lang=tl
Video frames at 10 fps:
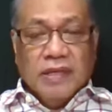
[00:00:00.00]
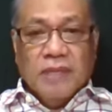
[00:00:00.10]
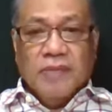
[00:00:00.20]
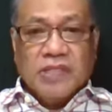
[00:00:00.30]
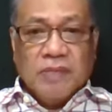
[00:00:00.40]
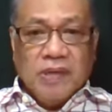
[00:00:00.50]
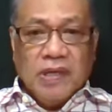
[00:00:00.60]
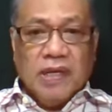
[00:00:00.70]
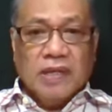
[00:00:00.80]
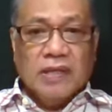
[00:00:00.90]
Ibig
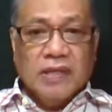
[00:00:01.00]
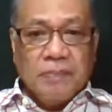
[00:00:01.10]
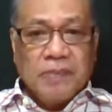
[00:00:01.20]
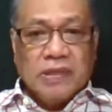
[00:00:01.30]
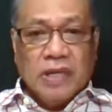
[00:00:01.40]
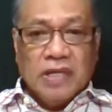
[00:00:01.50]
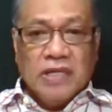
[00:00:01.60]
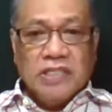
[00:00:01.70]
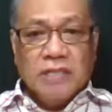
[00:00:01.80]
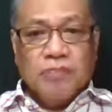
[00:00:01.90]
sabihin, dapat ang
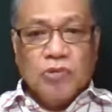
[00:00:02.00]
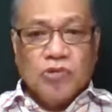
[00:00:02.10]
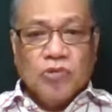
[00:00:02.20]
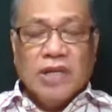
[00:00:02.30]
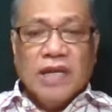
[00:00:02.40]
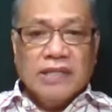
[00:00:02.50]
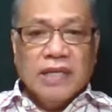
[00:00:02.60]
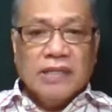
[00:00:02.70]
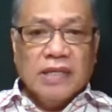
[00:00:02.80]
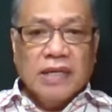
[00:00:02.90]
isip puso
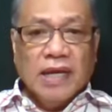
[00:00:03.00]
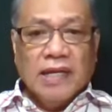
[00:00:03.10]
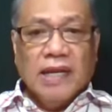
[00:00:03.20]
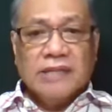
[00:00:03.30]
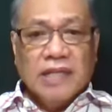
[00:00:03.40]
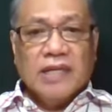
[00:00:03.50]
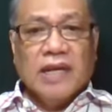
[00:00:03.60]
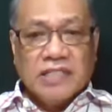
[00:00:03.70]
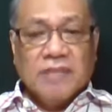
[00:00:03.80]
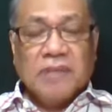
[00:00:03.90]
natin ay laging
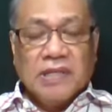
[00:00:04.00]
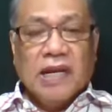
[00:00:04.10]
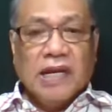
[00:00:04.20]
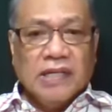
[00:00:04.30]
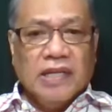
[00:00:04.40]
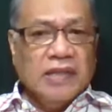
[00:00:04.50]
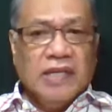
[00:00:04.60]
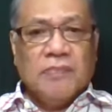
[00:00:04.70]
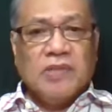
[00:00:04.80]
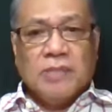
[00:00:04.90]
nasa panalangin.
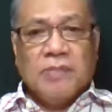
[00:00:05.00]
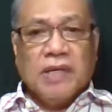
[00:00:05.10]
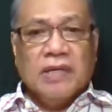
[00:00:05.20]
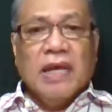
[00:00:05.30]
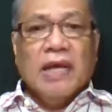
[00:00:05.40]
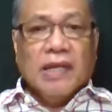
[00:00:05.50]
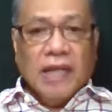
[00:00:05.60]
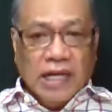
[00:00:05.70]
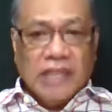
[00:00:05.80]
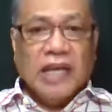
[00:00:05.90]
Hindi ibig sabihin,
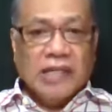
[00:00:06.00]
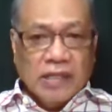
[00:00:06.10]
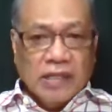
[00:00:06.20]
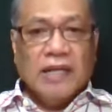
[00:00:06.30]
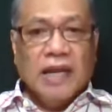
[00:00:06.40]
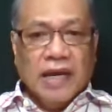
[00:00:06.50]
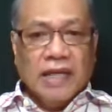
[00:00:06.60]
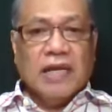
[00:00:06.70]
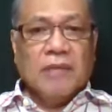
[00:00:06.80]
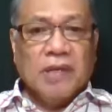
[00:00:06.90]
lagi tayong
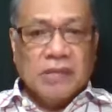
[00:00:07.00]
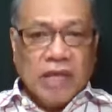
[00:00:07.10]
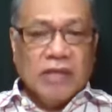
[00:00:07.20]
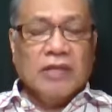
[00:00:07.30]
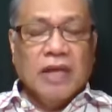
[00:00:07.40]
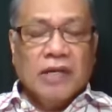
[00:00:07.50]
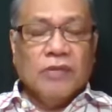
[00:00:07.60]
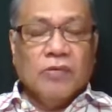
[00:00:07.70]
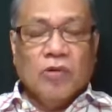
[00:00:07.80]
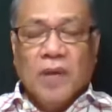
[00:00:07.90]
nananalangin habang tayo
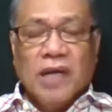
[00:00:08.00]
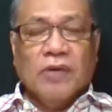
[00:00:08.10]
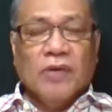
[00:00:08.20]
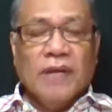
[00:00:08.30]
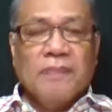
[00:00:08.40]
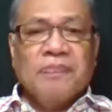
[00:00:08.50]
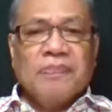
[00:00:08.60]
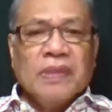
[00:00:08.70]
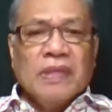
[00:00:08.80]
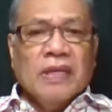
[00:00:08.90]
ginagawa, gumagawa,
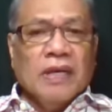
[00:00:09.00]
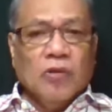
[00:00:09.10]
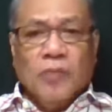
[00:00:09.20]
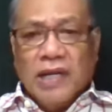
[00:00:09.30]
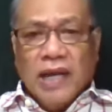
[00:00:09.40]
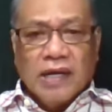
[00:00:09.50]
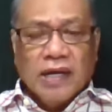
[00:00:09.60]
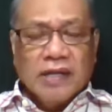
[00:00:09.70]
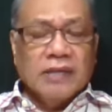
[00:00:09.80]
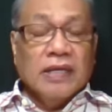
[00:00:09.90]
lumalakad.